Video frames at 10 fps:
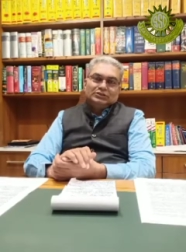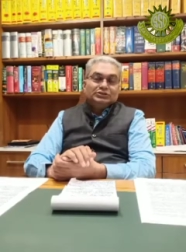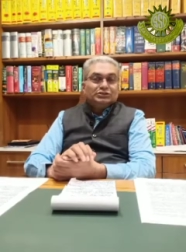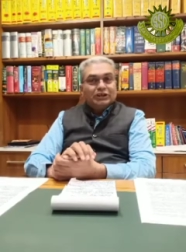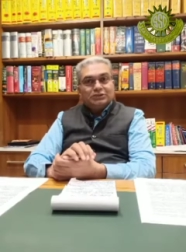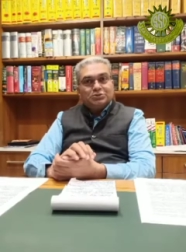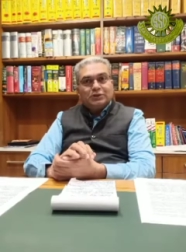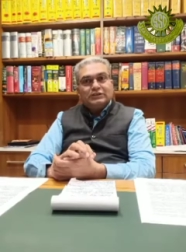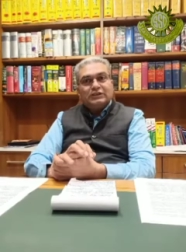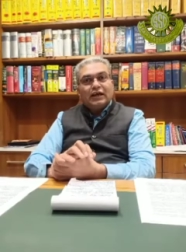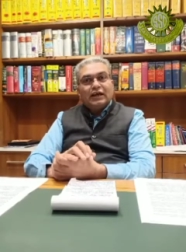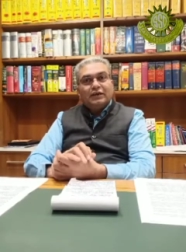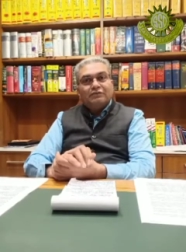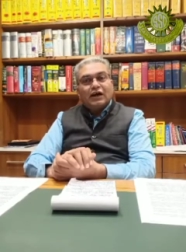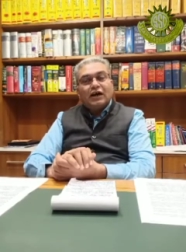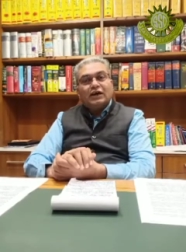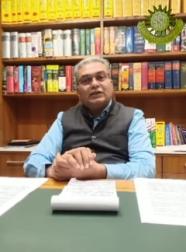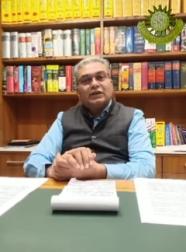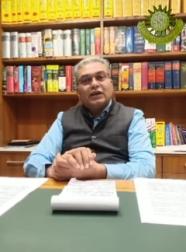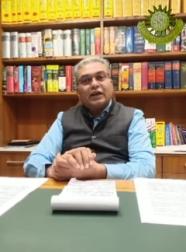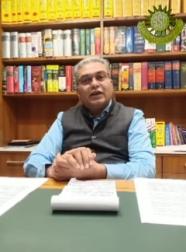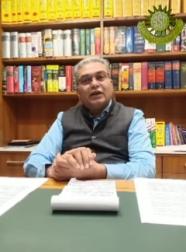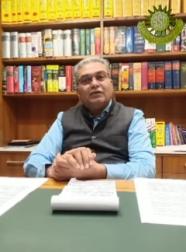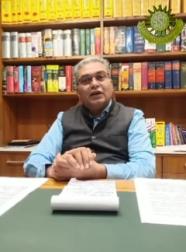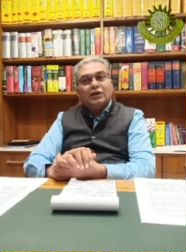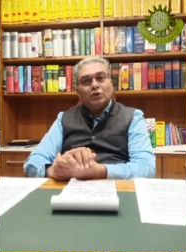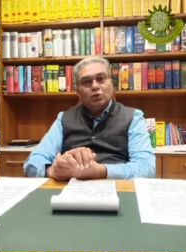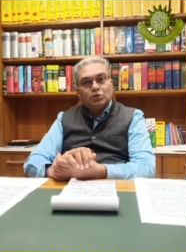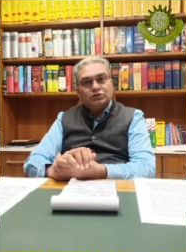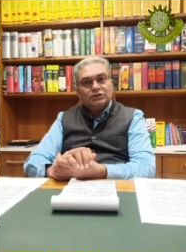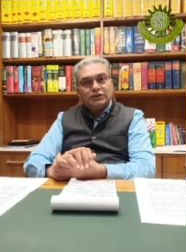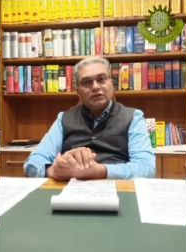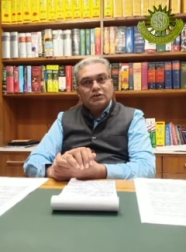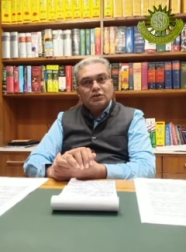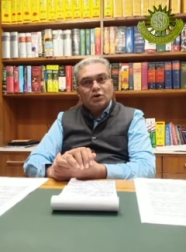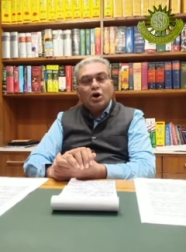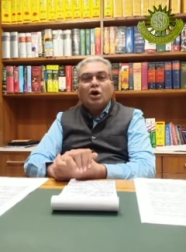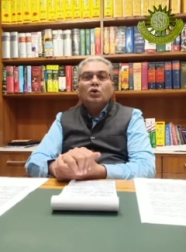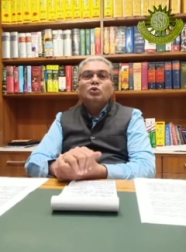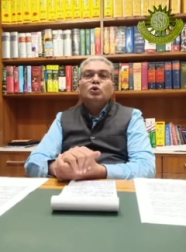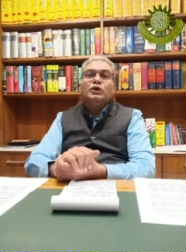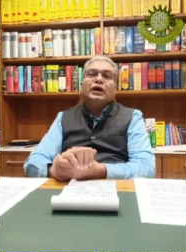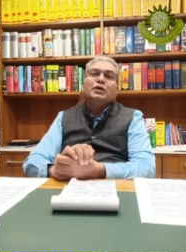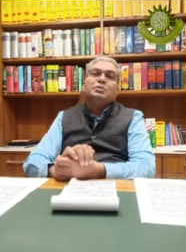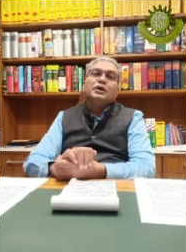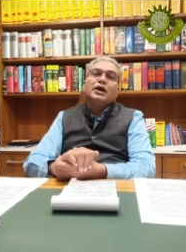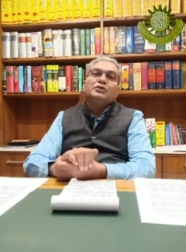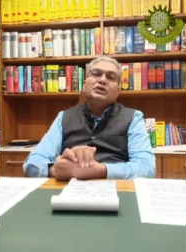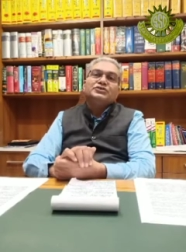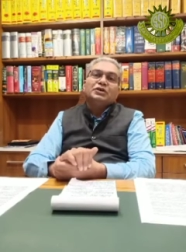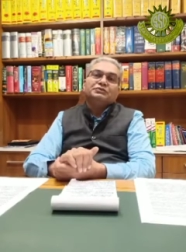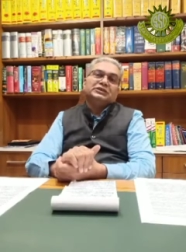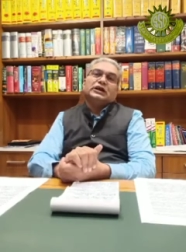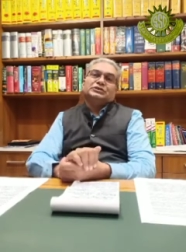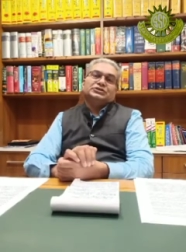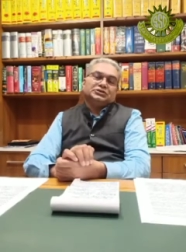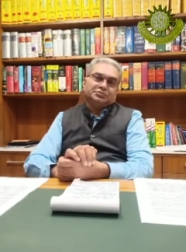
देश बनता है वहां के रहने वाले लोगों से और उन्होंने अपनाए हुए संविधान से